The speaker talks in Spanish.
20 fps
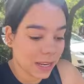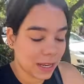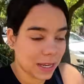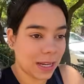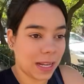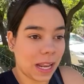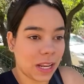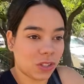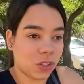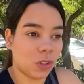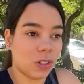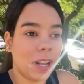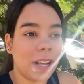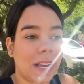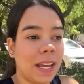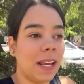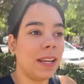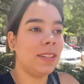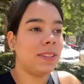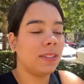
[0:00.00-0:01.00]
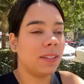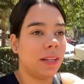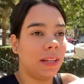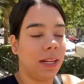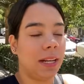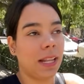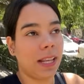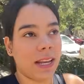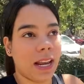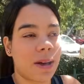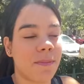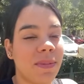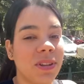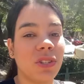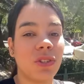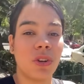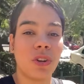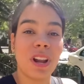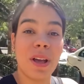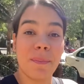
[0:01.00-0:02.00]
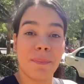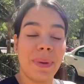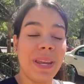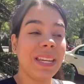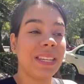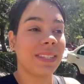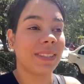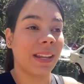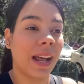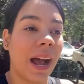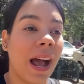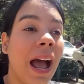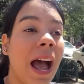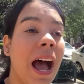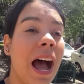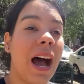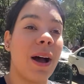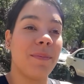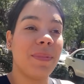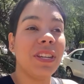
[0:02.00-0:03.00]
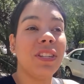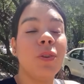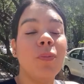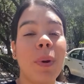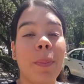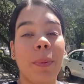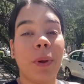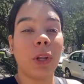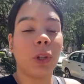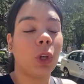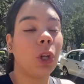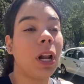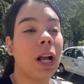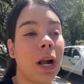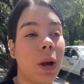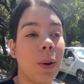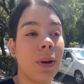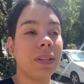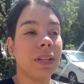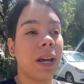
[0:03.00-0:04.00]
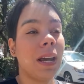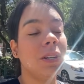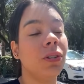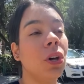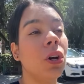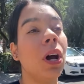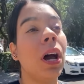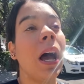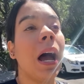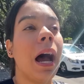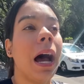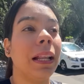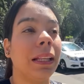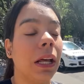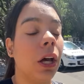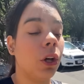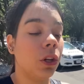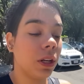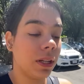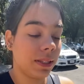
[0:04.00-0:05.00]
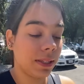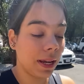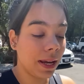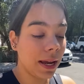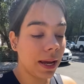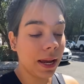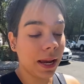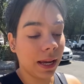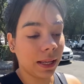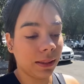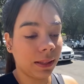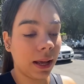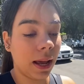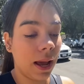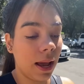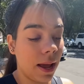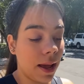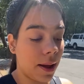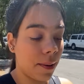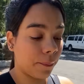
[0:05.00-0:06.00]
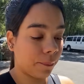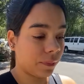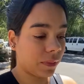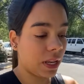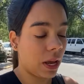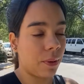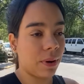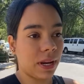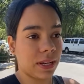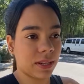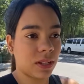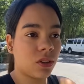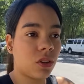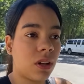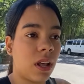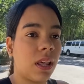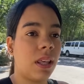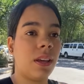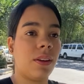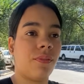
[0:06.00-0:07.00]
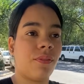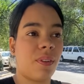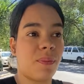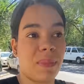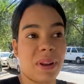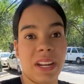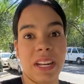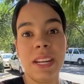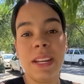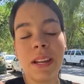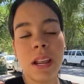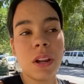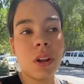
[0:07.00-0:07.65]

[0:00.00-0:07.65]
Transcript: y la zona que eh, le llaman zona mixta. A mí eso me explotó la cabeza. Eso, hasta donde sé, está, ¿sabes? Esa zona de femenina,